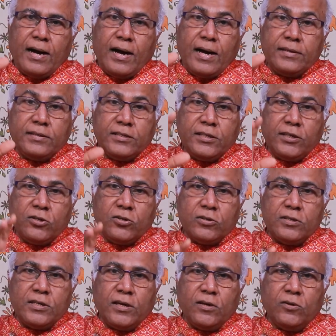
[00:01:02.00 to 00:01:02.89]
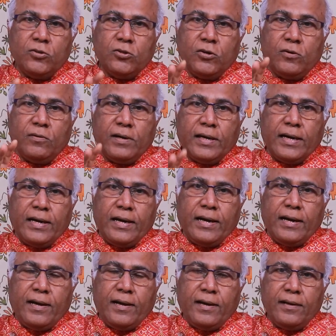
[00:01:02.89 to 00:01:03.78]
ఆ సిట్ జరుగుతూ ఉండగా
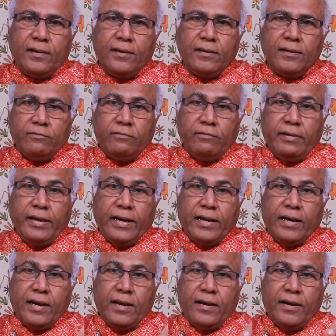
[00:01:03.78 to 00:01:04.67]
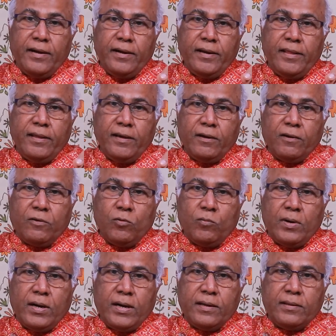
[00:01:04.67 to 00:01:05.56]
వివేకానంది
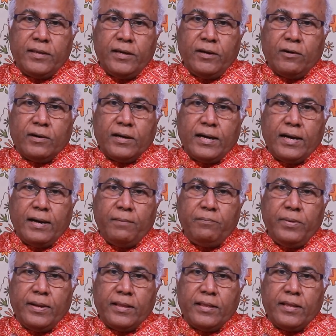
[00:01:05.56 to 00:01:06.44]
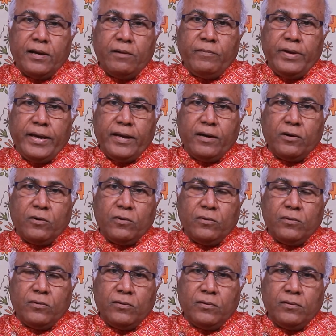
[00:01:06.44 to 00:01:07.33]
కుమార్తె యొక్క అభ్యర్థన
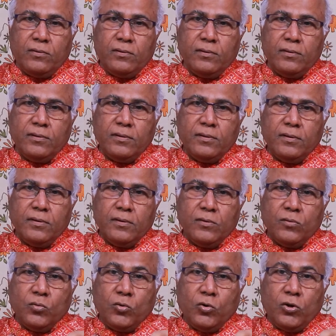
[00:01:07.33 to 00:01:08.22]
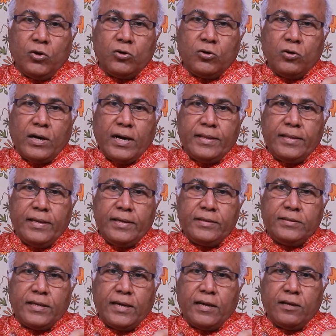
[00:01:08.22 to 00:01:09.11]
మేరకు కోర్టు
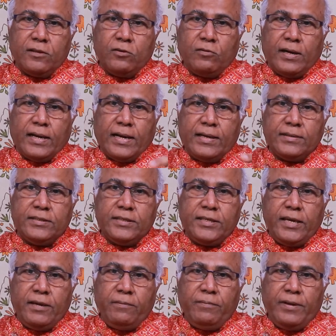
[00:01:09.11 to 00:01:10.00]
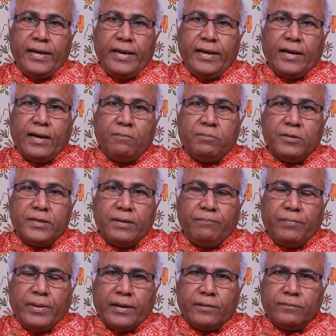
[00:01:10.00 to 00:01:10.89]
ఆదేశాల ద్వారా సిబిఐకి
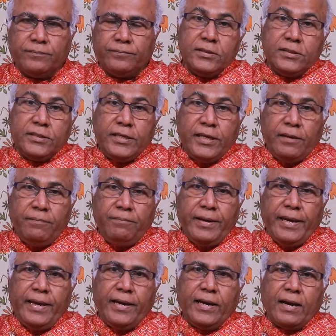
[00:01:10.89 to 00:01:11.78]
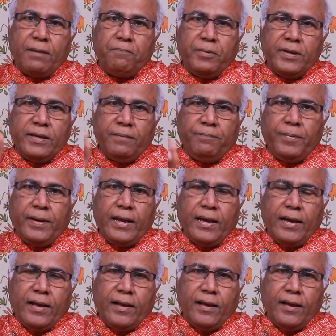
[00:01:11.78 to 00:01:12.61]
అప్పజెప్పారు సిబిఐకి అప్పజెప్పిన